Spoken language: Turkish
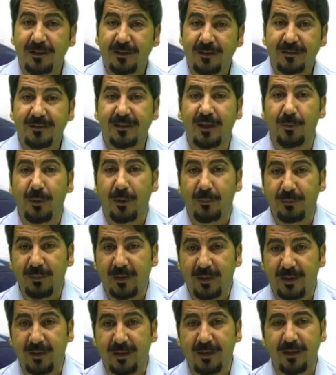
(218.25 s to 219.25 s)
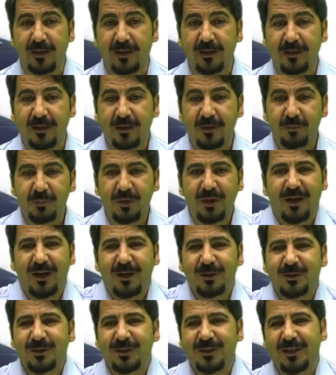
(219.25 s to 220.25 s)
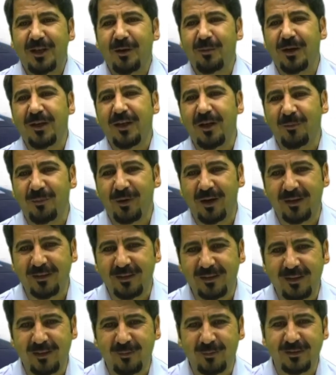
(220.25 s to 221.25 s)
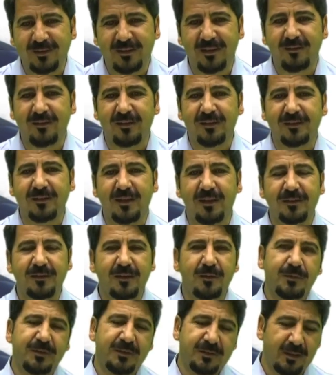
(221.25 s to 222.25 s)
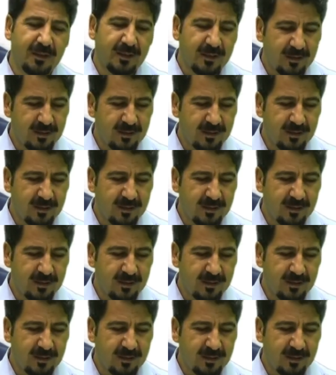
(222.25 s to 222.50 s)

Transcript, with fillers: sebeplerini bir açıklama yapar değil mi sevgili izleyenlerimiz?